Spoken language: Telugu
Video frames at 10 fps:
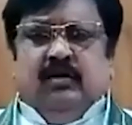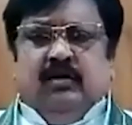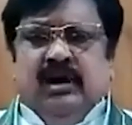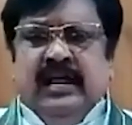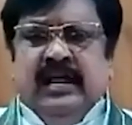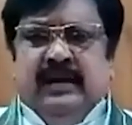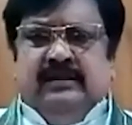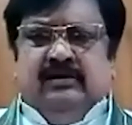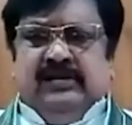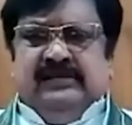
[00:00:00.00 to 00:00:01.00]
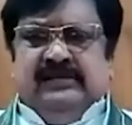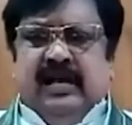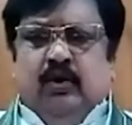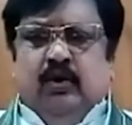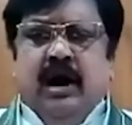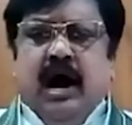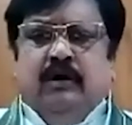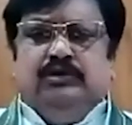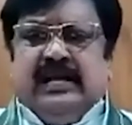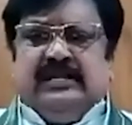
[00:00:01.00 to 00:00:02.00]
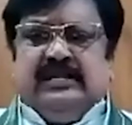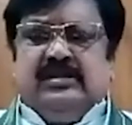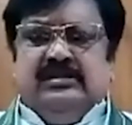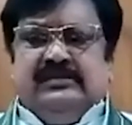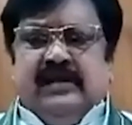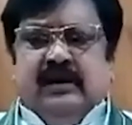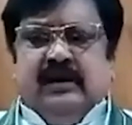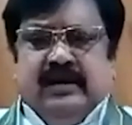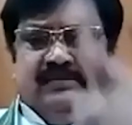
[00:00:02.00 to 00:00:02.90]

గృహ నిర్బంధం చేశారు హౌస్ అరెస్టులు చేశారు